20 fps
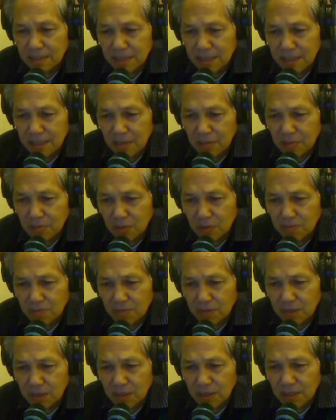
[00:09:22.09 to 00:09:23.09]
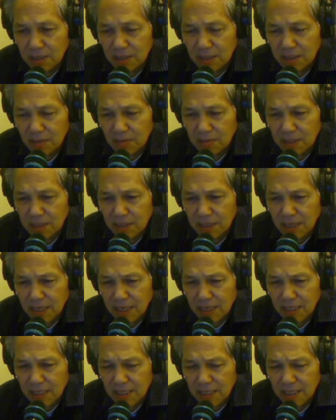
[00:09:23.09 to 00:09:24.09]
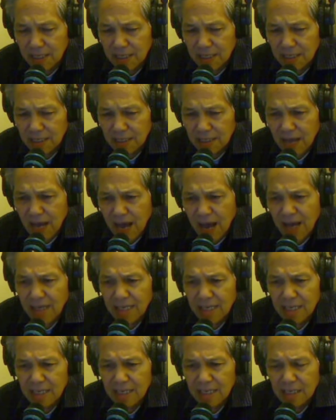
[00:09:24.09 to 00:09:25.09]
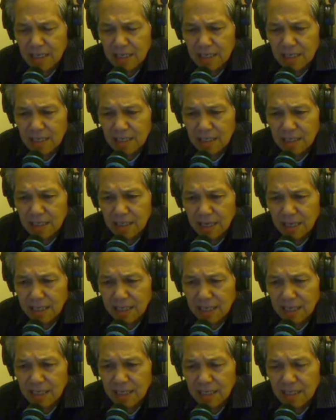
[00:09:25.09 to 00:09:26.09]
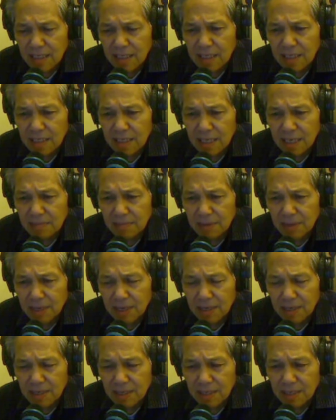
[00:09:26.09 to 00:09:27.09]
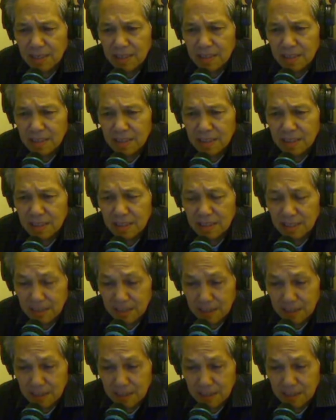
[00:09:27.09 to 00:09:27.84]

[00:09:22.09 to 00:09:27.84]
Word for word: trong tuần vừa rồi trong cái ngày thứ hai ấy, thì cảnh sát đã tới để mà ờ,